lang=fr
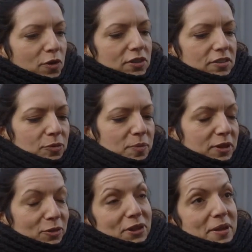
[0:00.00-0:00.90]
pour voir si
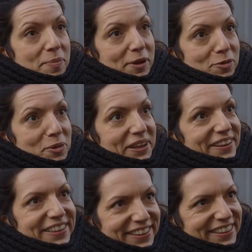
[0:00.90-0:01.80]
ton bateau n'avait pas
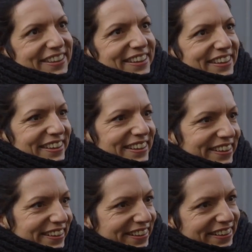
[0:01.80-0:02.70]
collé.
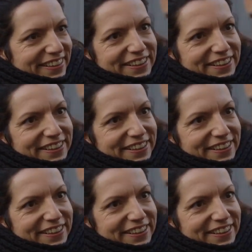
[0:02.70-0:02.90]
Pourquoi tu